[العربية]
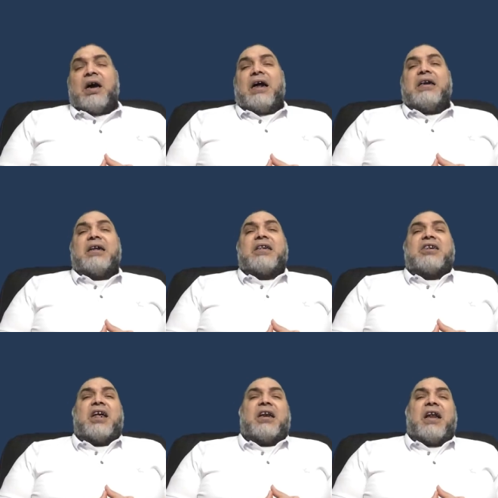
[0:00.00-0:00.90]
قد
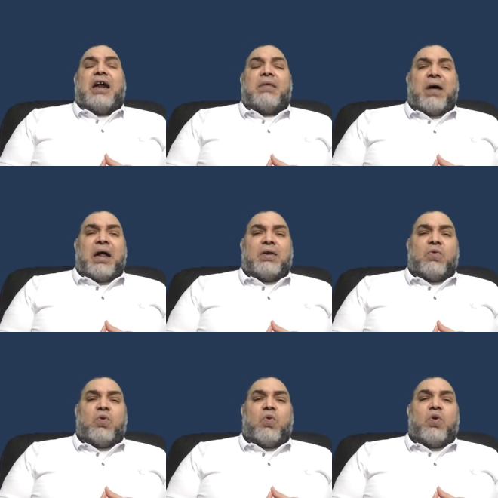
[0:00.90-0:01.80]
يتسرع البعض
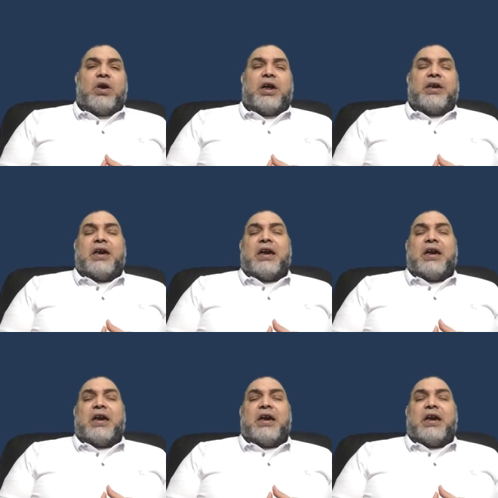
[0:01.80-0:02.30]
ويقول أن